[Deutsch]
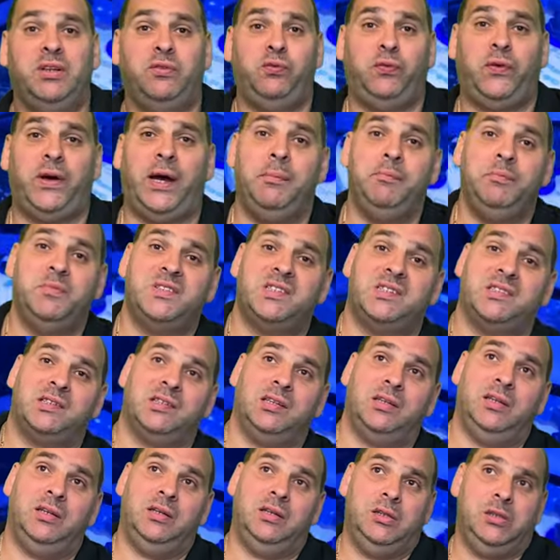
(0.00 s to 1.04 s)
mit
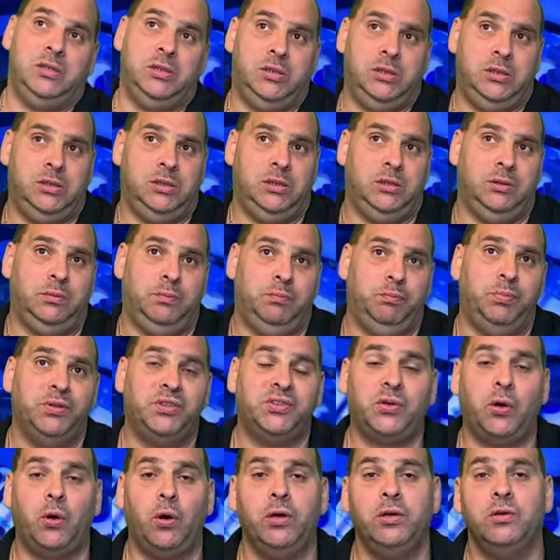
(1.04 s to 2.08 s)

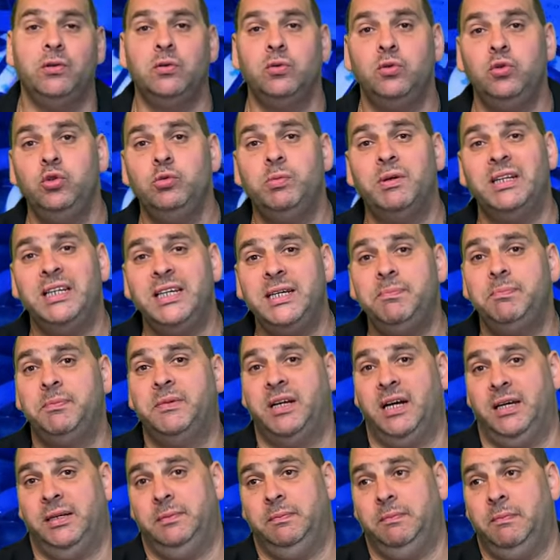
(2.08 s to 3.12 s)
Fremdbetreuung überleben
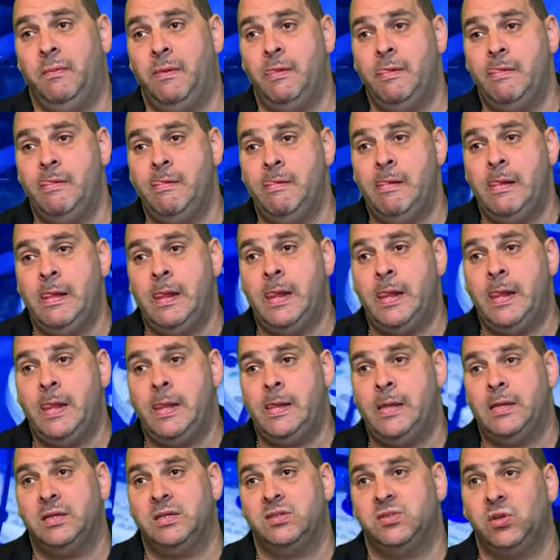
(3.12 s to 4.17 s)
kann.
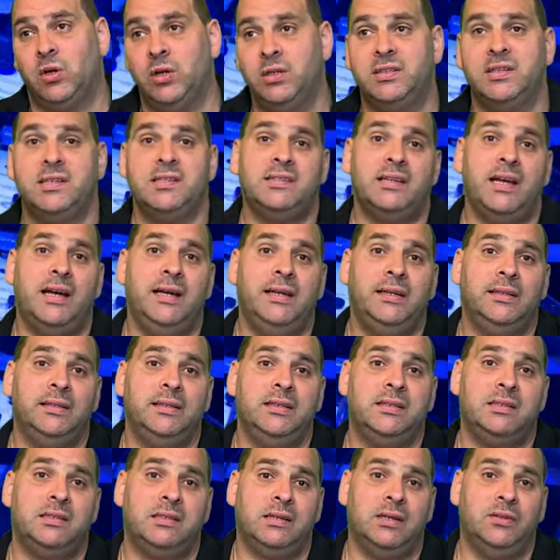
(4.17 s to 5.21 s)
Sollte es
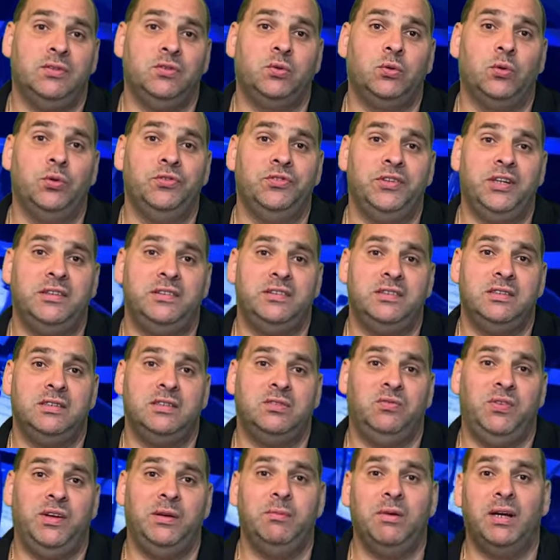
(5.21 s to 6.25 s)
eigentlich, also
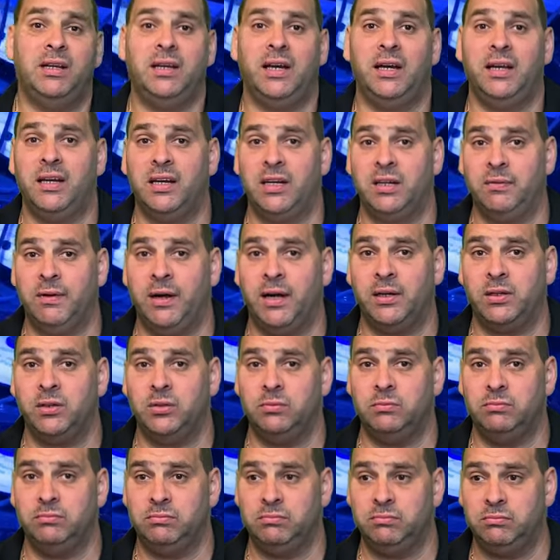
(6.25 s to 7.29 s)
grundsätzlich, wenn man ein
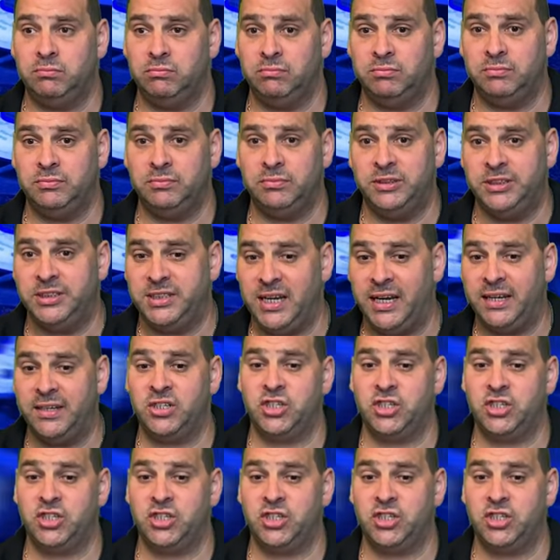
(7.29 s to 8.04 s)
Aquarium sich